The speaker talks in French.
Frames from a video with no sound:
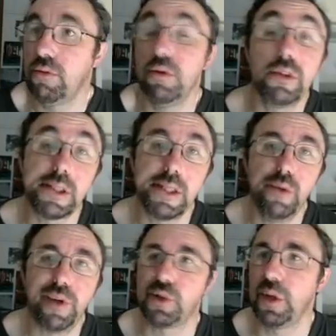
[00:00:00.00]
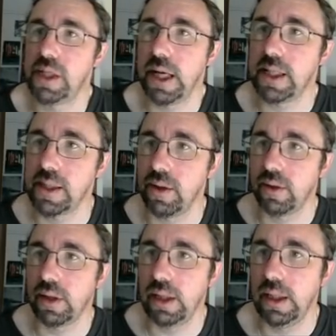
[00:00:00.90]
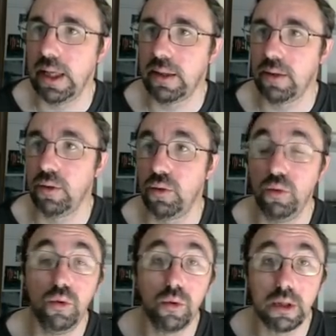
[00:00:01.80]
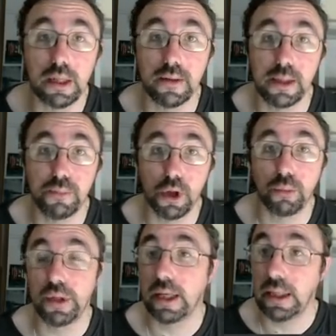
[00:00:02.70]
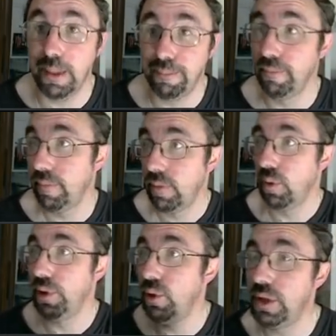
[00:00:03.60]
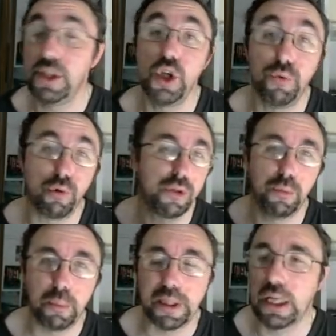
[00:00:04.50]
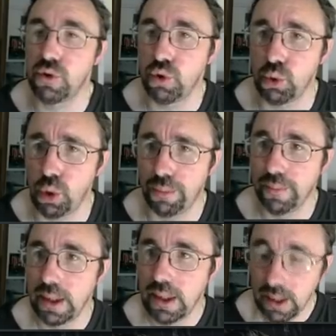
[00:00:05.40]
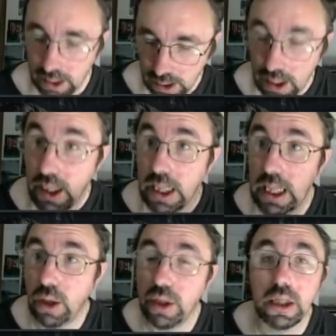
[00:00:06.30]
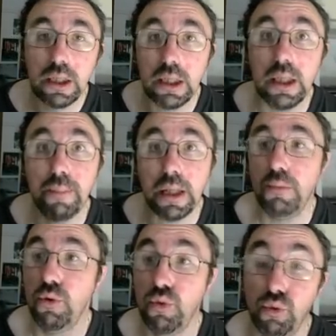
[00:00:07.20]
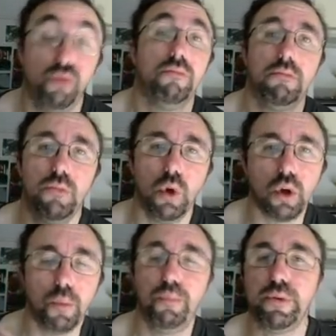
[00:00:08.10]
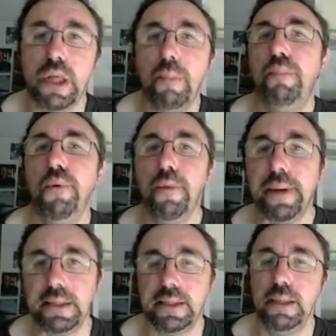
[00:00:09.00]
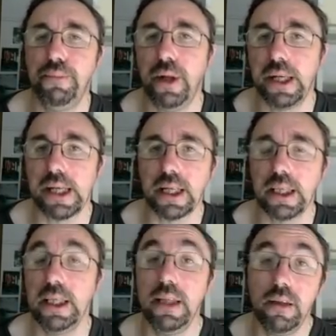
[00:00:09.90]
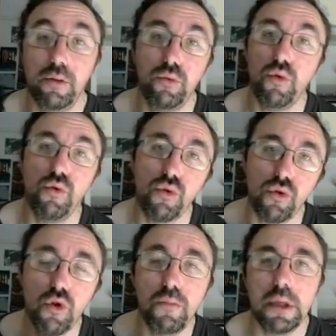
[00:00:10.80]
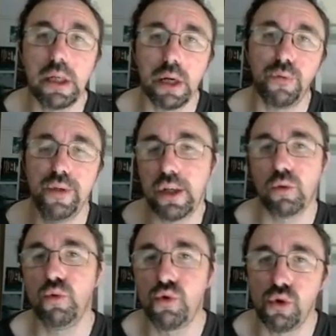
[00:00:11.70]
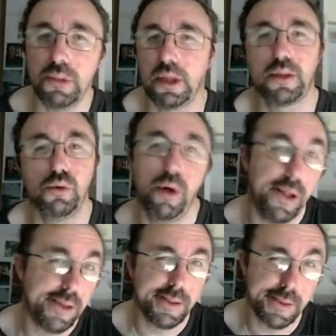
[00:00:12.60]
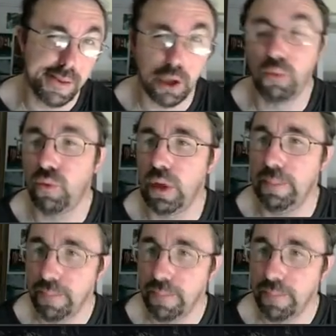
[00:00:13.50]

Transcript: c'est une version assez récente qui date du 4 septembre dernier. On est le 19, donc ça fait à peu près 15 jours. Et là, on est guidé par des menus. Donc euh, c'est un peu le principe de l'anarchie, du semi-graphique ou du semi-textuel, c'est comme vous voulez.